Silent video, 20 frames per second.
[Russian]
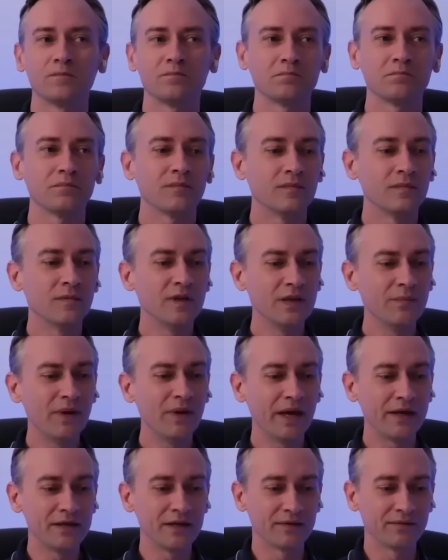не
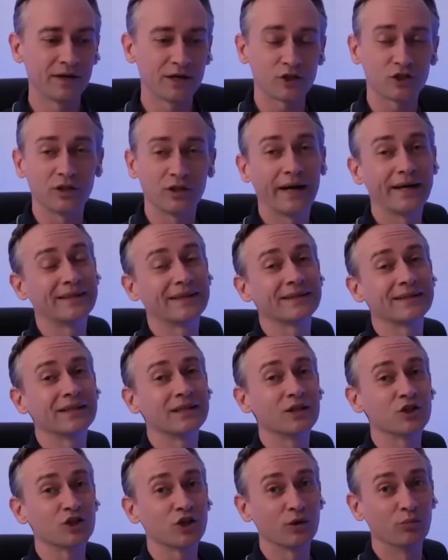менее важно, а иногда
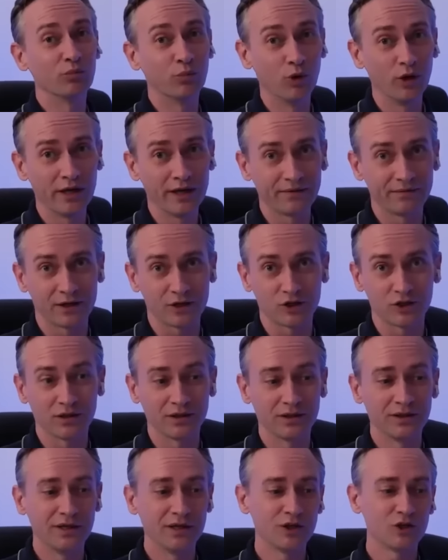даже и более важно,
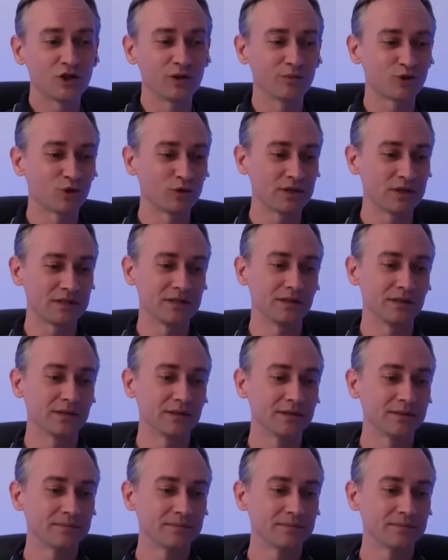чем что-то сделать.